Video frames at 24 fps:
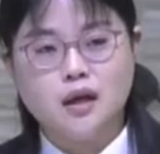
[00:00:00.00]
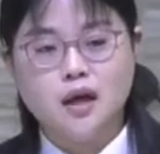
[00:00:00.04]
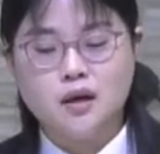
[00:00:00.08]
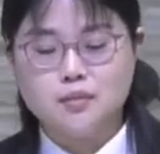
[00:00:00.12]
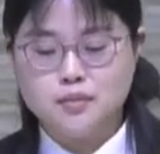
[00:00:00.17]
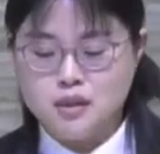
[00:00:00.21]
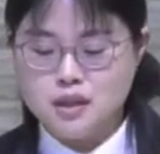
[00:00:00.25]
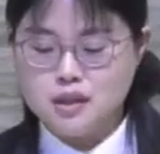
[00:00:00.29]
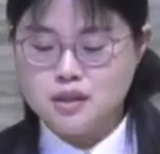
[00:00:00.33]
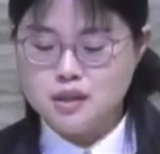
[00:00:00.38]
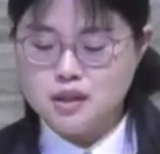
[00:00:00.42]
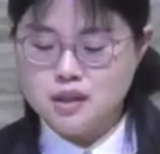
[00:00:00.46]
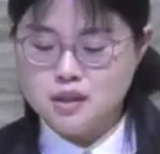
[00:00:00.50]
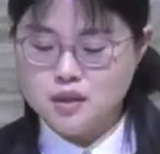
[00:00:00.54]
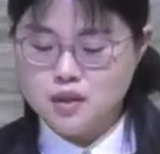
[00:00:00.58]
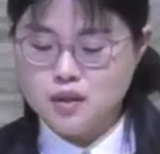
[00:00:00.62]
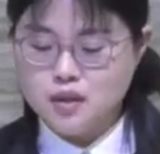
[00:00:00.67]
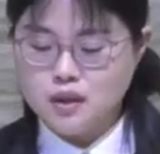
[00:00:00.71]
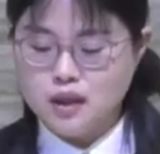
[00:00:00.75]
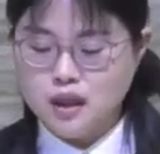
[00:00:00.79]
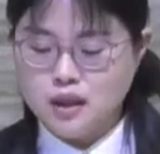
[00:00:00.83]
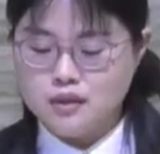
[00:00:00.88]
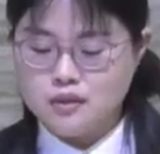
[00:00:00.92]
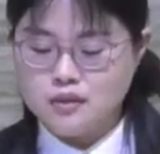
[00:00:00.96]
함께
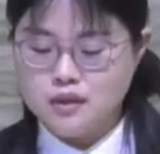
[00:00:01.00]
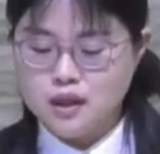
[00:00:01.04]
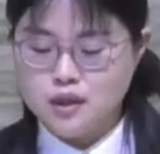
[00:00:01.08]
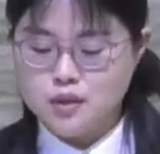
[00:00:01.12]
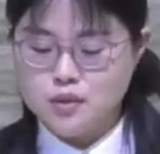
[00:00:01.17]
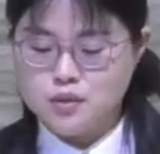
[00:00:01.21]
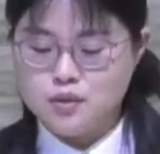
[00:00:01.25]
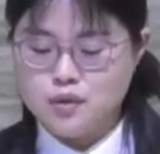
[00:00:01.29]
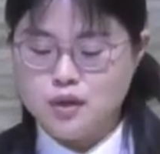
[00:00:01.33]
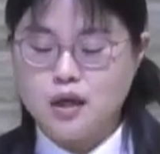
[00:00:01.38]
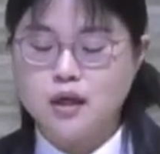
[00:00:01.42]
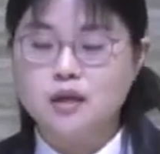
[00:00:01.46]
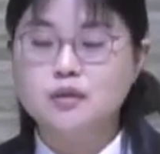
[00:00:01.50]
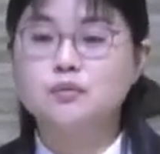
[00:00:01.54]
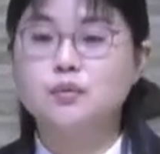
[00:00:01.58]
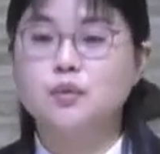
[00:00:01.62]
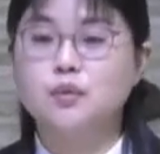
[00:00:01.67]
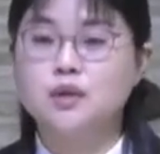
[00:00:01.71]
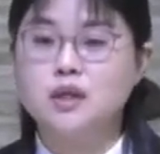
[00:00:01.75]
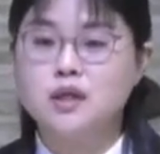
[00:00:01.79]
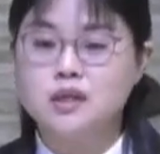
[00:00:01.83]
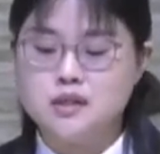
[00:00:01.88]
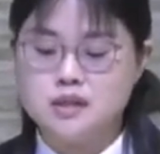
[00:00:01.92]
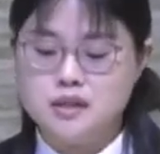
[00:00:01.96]
실천하는 한 주간
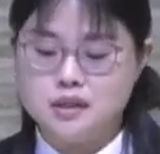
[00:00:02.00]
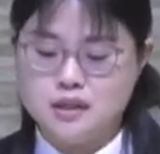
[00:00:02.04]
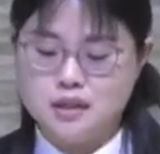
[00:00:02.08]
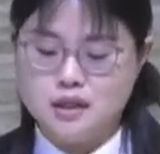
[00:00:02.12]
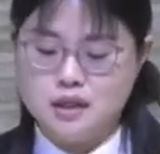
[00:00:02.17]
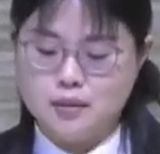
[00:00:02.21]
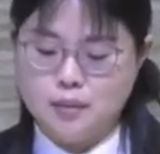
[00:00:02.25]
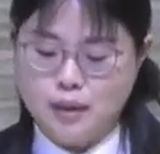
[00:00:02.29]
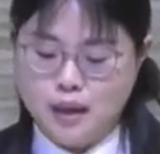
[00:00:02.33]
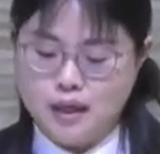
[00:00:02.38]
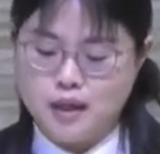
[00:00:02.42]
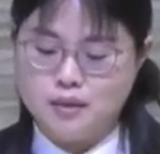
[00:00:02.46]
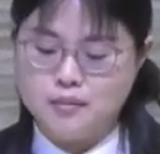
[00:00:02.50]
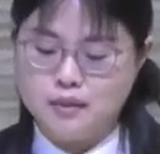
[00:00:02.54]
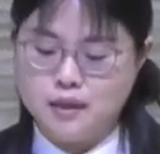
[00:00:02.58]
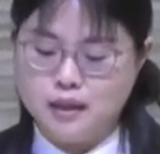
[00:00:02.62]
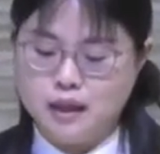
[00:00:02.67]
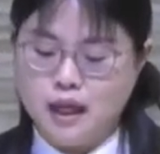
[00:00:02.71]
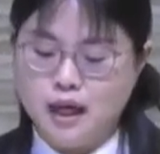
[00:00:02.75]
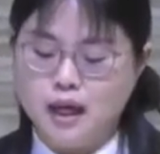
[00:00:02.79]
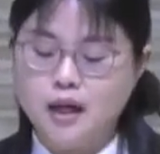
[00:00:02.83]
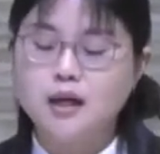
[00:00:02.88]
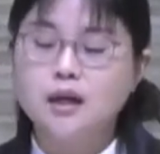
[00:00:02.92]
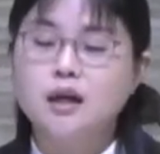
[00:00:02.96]
보내시기를
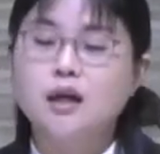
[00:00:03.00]
바랍니다.